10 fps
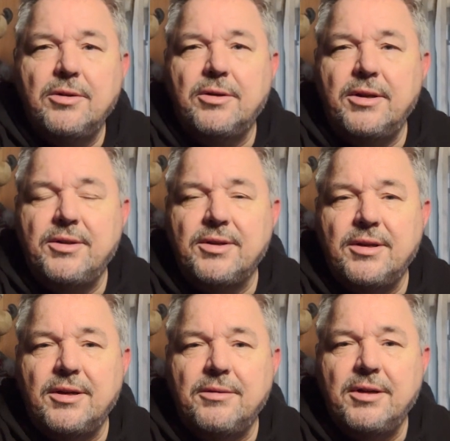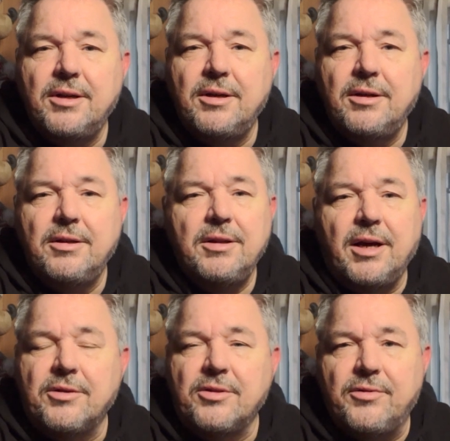Und äh,
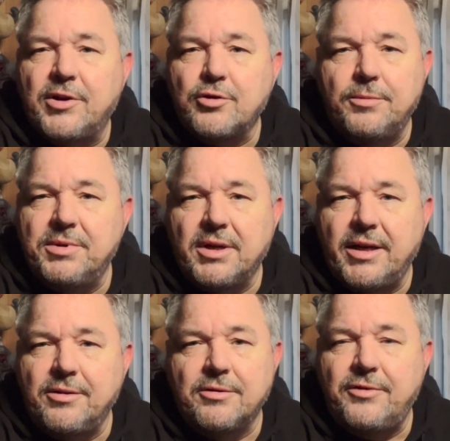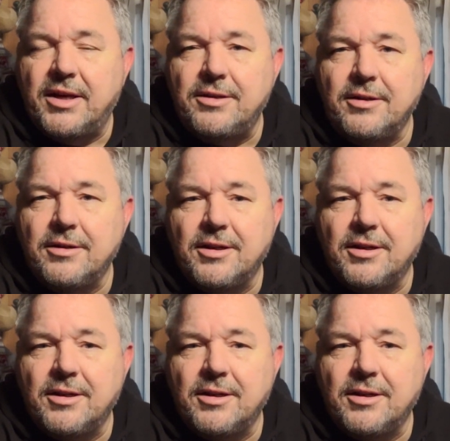ja, sind zwei Schräubchen rein und fertig.